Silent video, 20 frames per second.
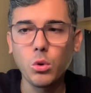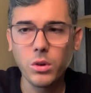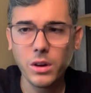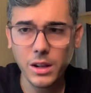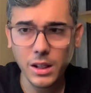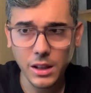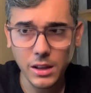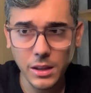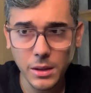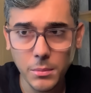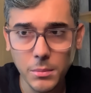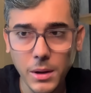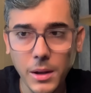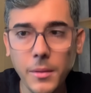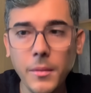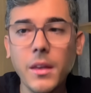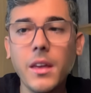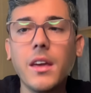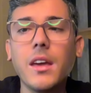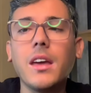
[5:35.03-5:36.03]
o clima
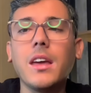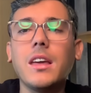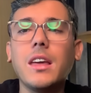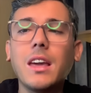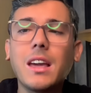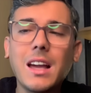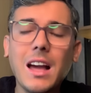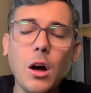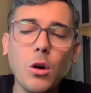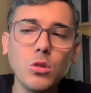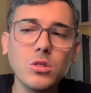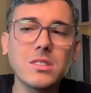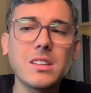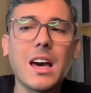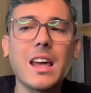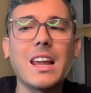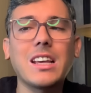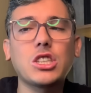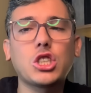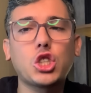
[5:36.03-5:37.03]
e
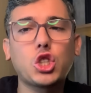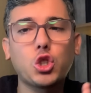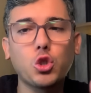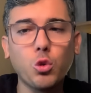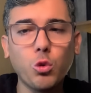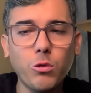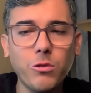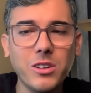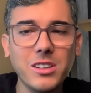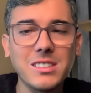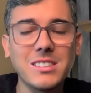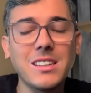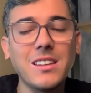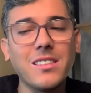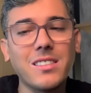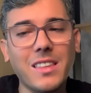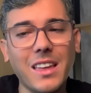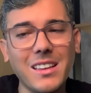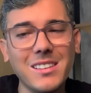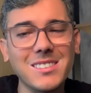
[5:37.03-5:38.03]
causar as chuvas
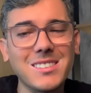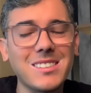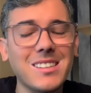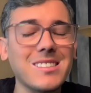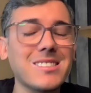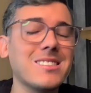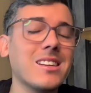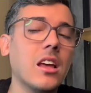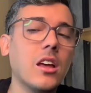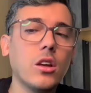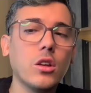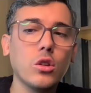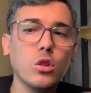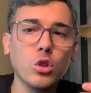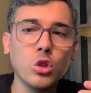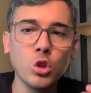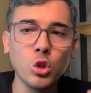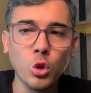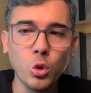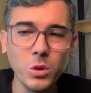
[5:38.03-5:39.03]
intensas
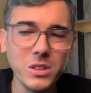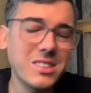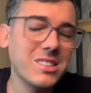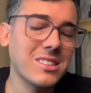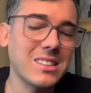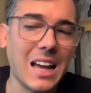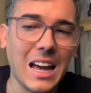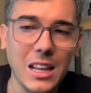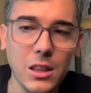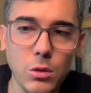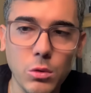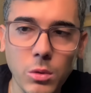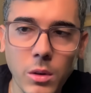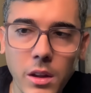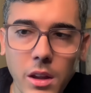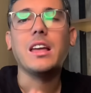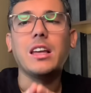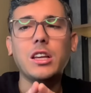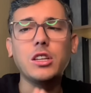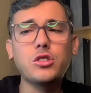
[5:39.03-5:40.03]
no estado.
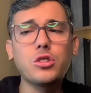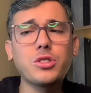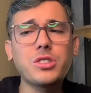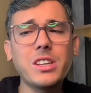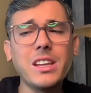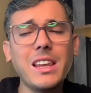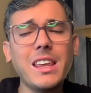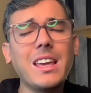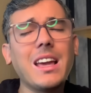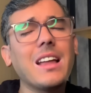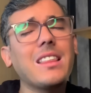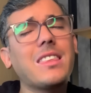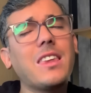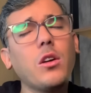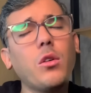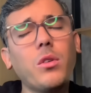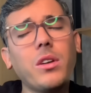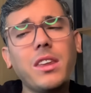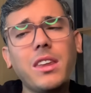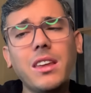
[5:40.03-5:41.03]
Isso se liga à
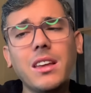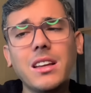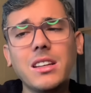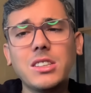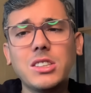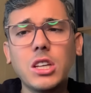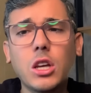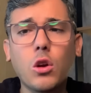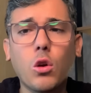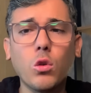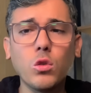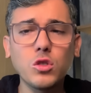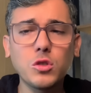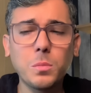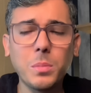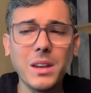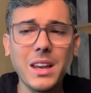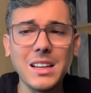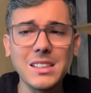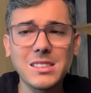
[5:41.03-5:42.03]
teoria de
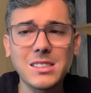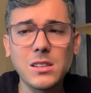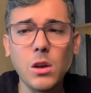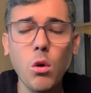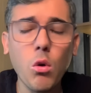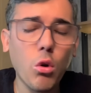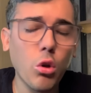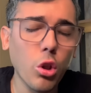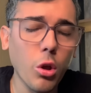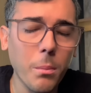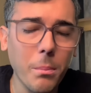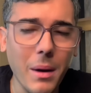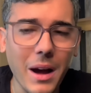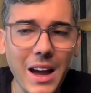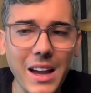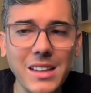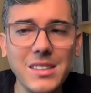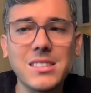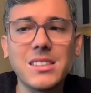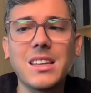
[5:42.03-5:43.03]
conspiração
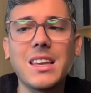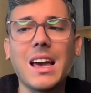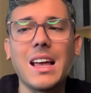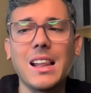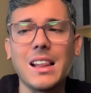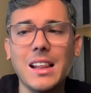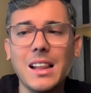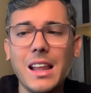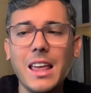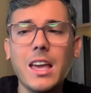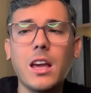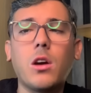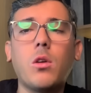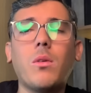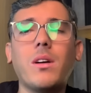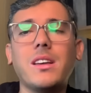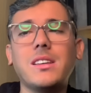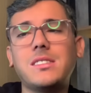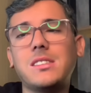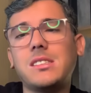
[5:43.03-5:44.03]
globais que alegam
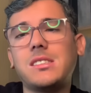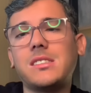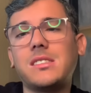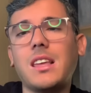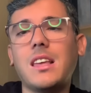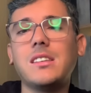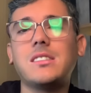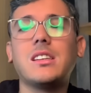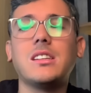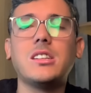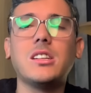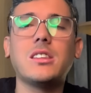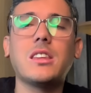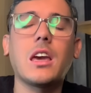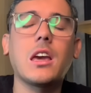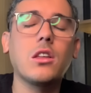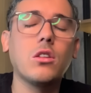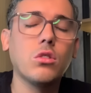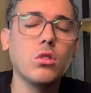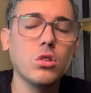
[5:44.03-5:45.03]
a existência de
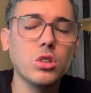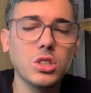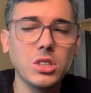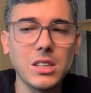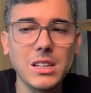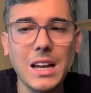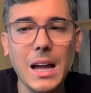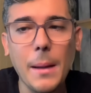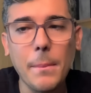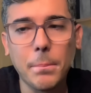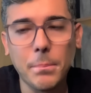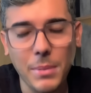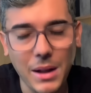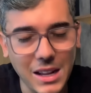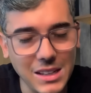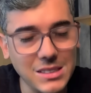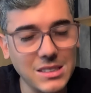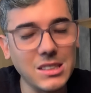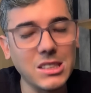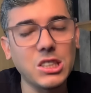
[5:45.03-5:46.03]
tecnologia
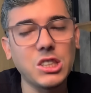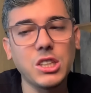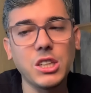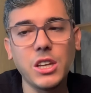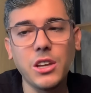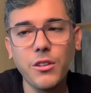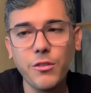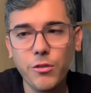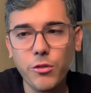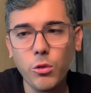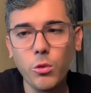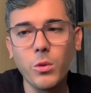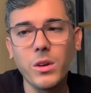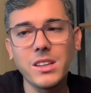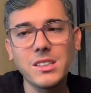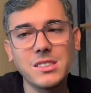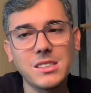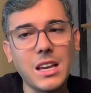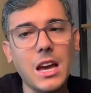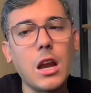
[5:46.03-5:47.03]
capazes de
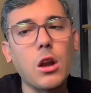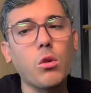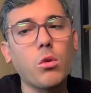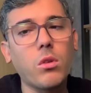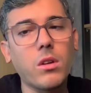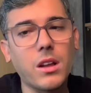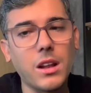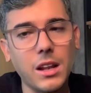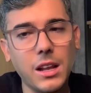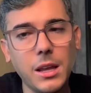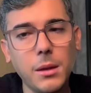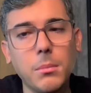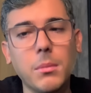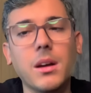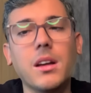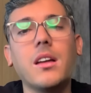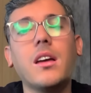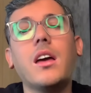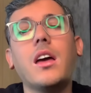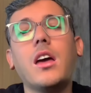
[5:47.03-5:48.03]
influenciar o
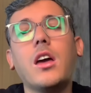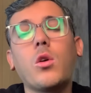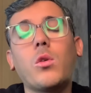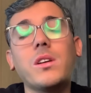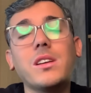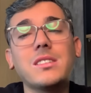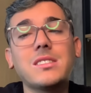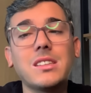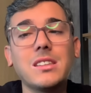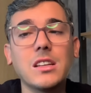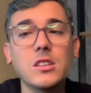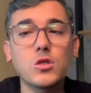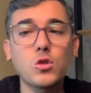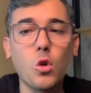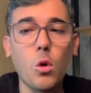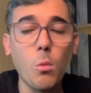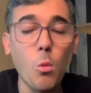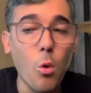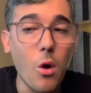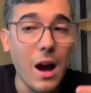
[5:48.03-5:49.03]
clima, conhecidas
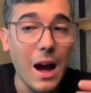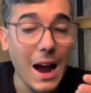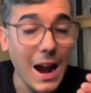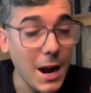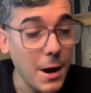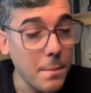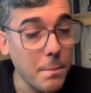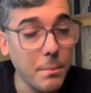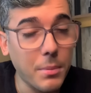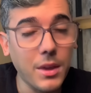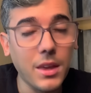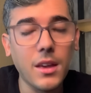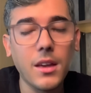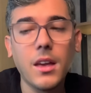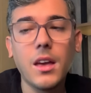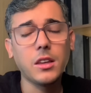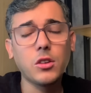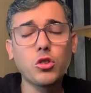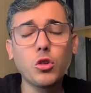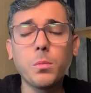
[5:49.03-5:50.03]
como HARP,
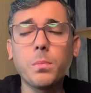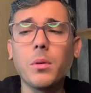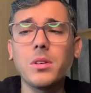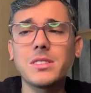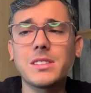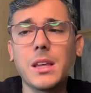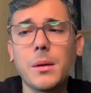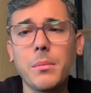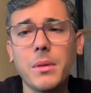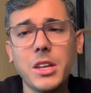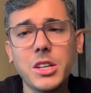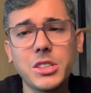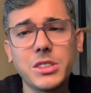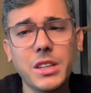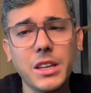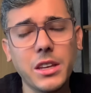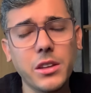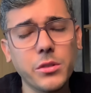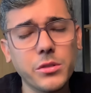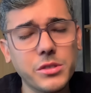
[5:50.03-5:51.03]
que supostamente
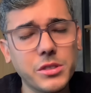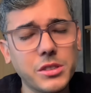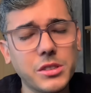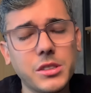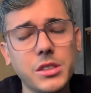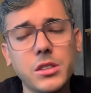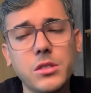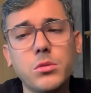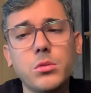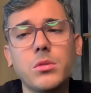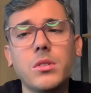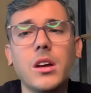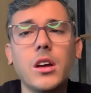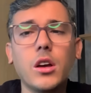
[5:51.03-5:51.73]
teriam sido